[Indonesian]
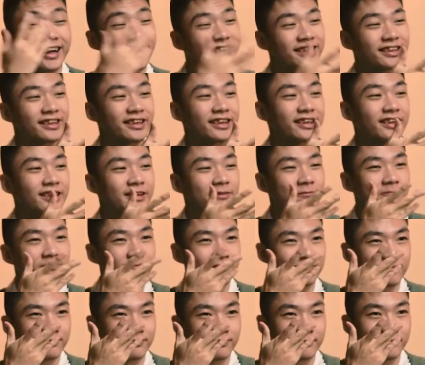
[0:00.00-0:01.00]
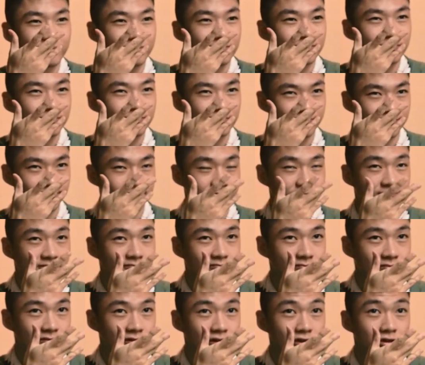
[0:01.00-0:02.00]
harganya
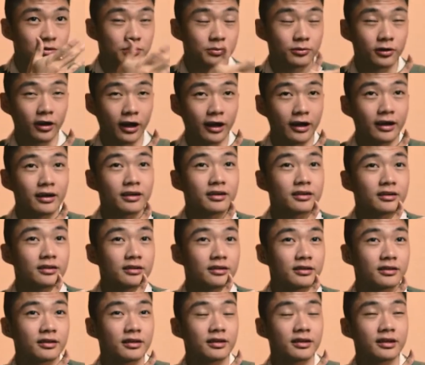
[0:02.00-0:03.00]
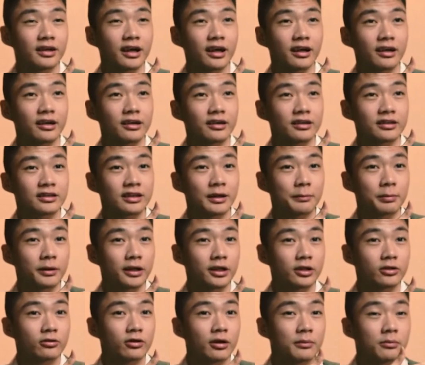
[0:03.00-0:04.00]
hmm, cukup murah karena tiap
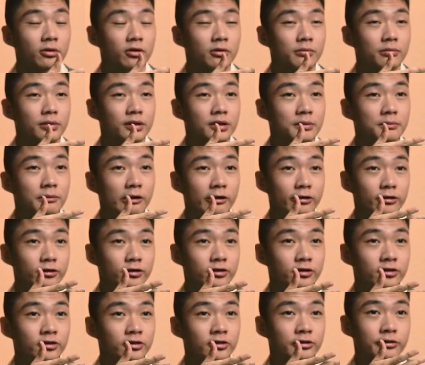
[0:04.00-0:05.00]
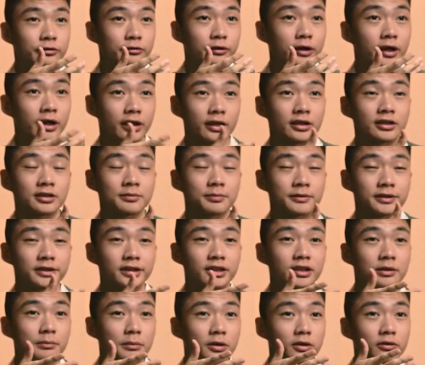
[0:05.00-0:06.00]
kali gue mau beli mouse wireless
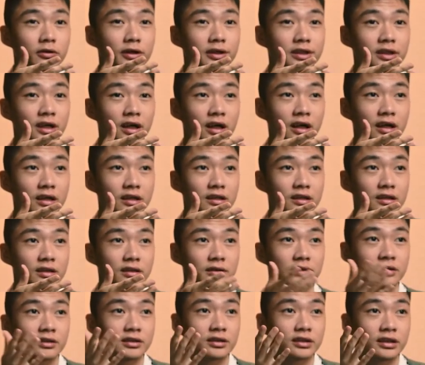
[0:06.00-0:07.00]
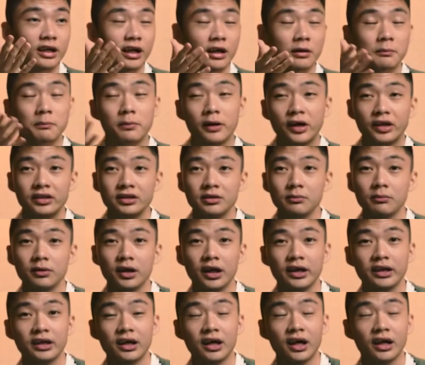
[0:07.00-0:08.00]
pasti kemang gue nyarangin dari brand
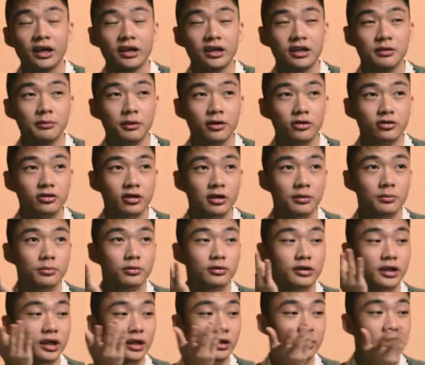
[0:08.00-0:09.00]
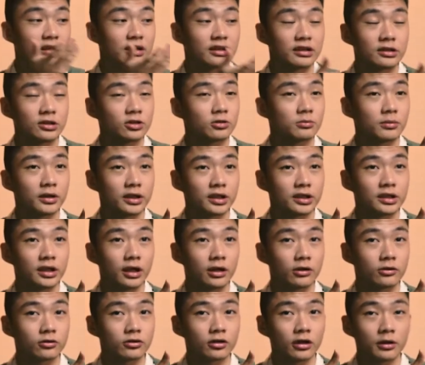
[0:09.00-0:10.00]
sebelah yang harga 500 ribu dan ini cuma
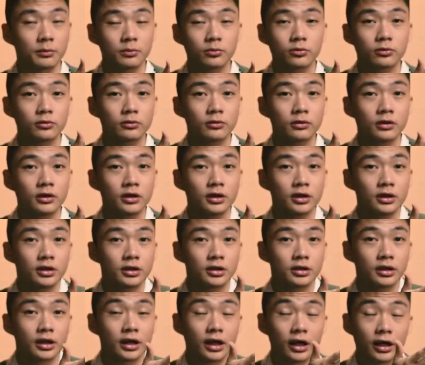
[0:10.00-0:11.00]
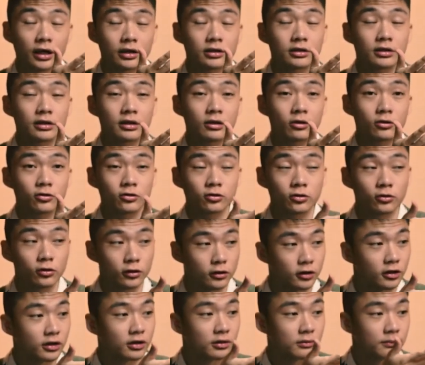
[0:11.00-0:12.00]
300 ribu yang harganya terus
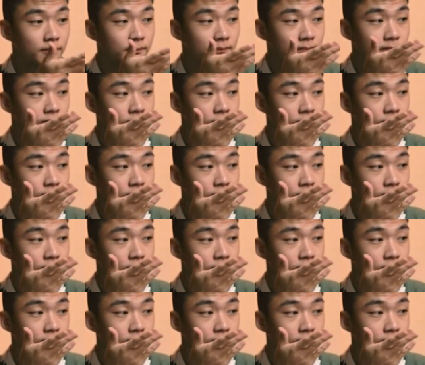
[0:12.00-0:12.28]
turun